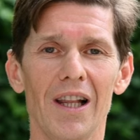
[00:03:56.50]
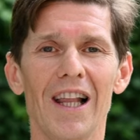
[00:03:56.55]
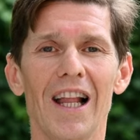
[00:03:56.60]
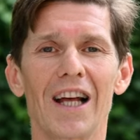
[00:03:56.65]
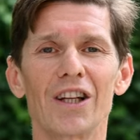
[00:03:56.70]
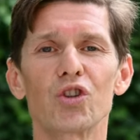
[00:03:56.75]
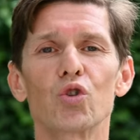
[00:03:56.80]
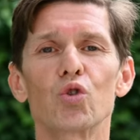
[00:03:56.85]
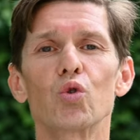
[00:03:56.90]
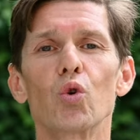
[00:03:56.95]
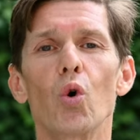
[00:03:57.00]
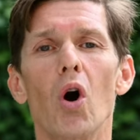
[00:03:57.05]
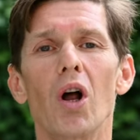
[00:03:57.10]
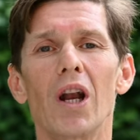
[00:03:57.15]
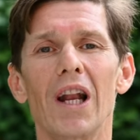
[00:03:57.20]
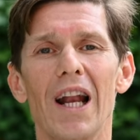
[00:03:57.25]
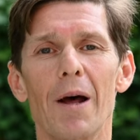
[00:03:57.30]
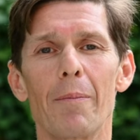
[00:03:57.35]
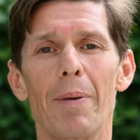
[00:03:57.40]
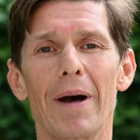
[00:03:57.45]
La
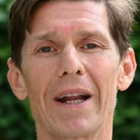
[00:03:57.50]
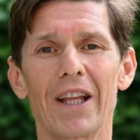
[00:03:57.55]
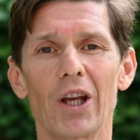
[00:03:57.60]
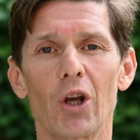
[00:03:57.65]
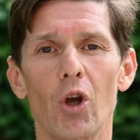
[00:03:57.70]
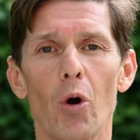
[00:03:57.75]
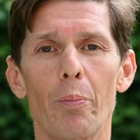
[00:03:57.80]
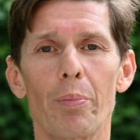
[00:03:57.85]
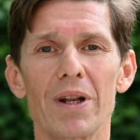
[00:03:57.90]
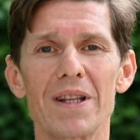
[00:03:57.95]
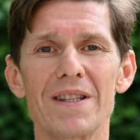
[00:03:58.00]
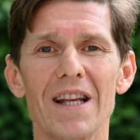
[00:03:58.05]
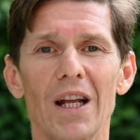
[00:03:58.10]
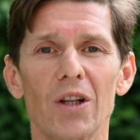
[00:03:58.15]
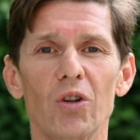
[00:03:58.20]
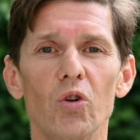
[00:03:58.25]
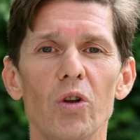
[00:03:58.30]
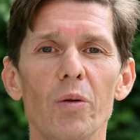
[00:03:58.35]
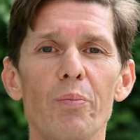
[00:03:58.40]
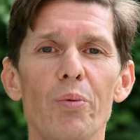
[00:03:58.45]
suola è la parte che ho
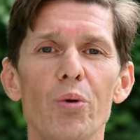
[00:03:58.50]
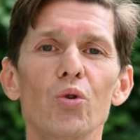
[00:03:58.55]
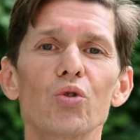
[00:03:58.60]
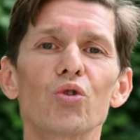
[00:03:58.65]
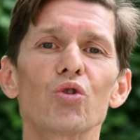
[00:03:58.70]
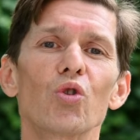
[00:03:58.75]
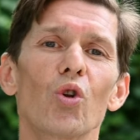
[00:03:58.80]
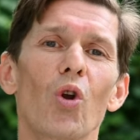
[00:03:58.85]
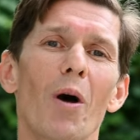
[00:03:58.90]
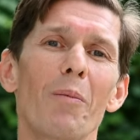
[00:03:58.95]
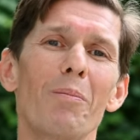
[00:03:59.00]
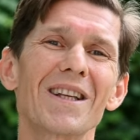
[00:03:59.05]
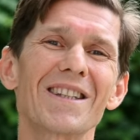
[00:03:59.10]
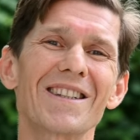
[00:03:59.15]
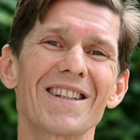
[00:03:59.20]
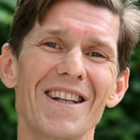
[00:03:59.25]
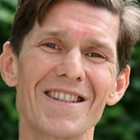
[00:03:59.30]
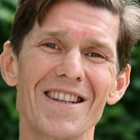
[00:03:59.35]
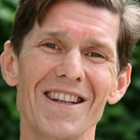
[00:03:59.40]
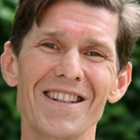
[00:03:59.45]
apprezzato di più, sono
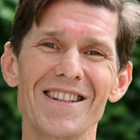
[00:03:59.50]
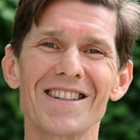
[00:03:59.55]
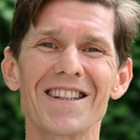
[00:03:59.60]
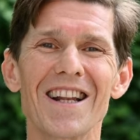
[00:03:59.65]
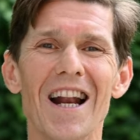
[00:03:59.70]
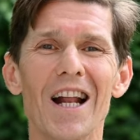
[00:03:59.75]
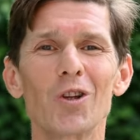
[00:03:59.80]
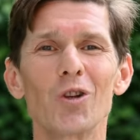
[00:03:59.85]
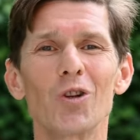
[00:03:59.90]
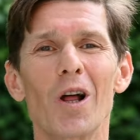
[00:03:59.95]
abbastanza distratto